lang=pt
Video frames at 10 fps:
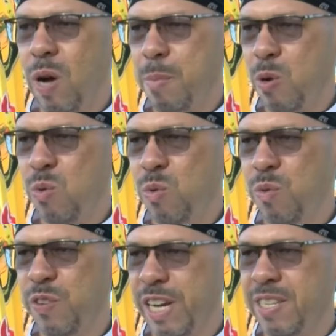Abri
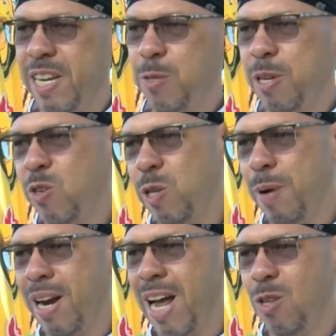um, fiquei seis meses com
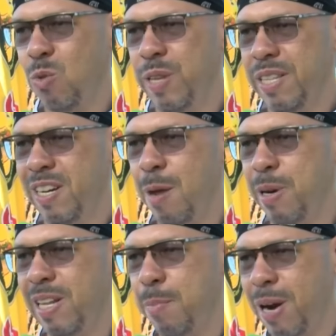ele parado, tentando
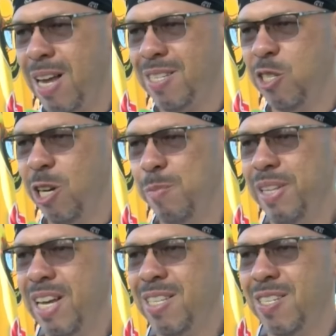abrir na praça de
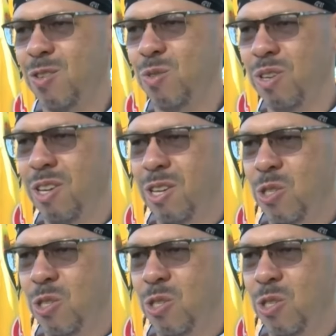alimentação.